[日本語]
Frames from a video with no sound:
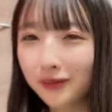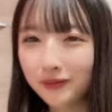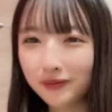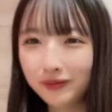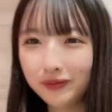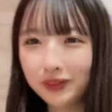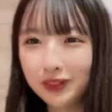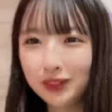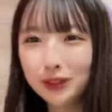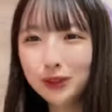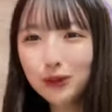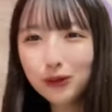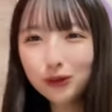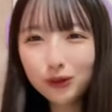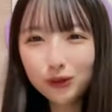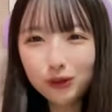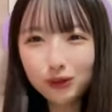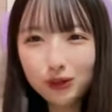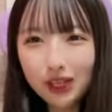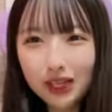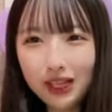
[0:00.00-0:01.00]

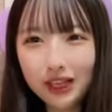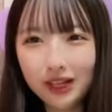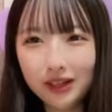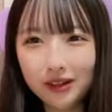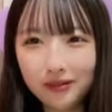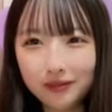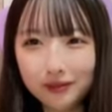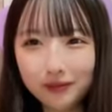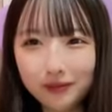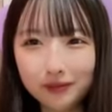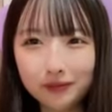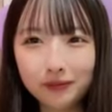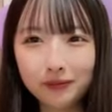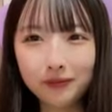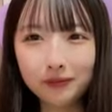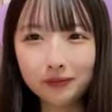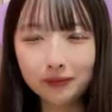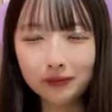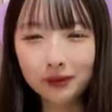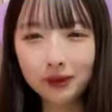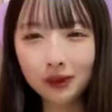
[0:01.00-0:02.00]
外で
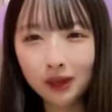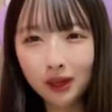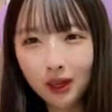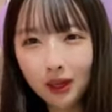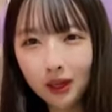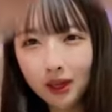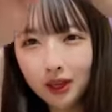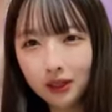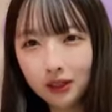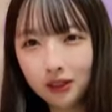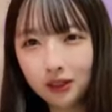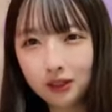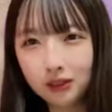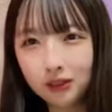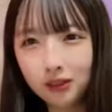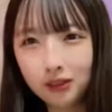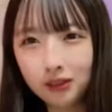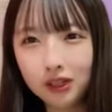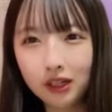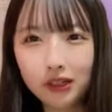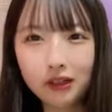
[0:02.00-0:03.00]
売っ
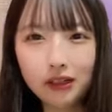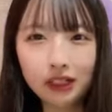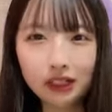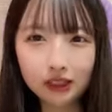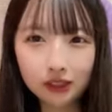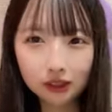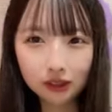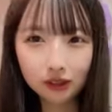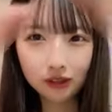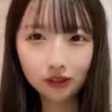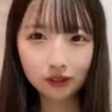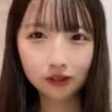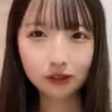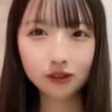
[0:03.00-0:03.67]
てるやつ